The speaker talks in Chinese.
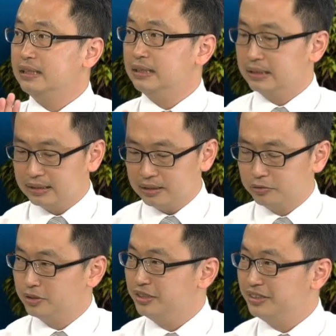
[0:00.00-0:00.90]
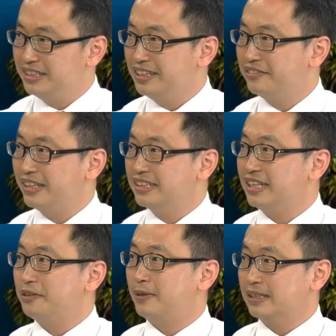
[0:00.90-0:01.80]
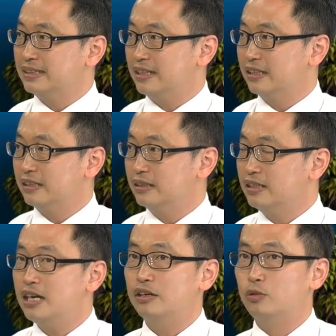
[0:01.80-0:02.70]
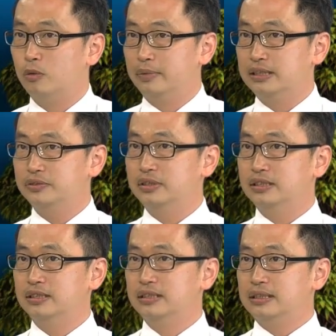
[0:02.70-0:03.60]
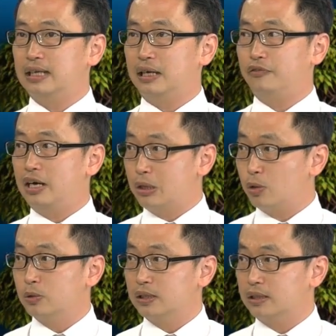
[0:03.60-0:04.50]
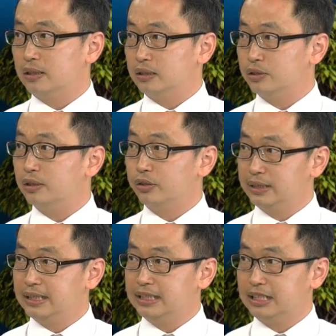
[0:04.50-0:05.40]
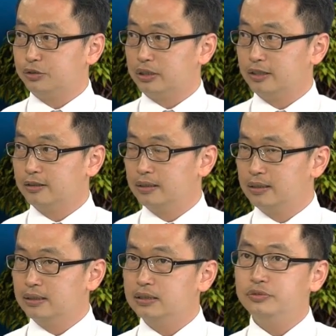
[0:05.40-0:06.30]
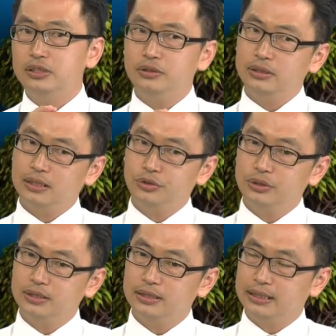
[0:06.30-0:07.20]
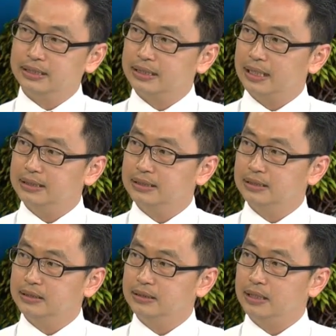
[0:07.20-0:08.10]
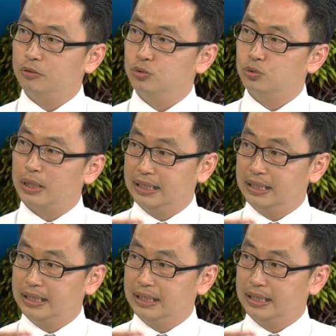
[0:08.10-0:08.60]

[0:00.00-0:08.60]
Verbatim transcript: 这个五日均线的方向往上了，那我们是不是啊放空的可能就要有一些警觉了？对，是不是这个趋势已经开始要转一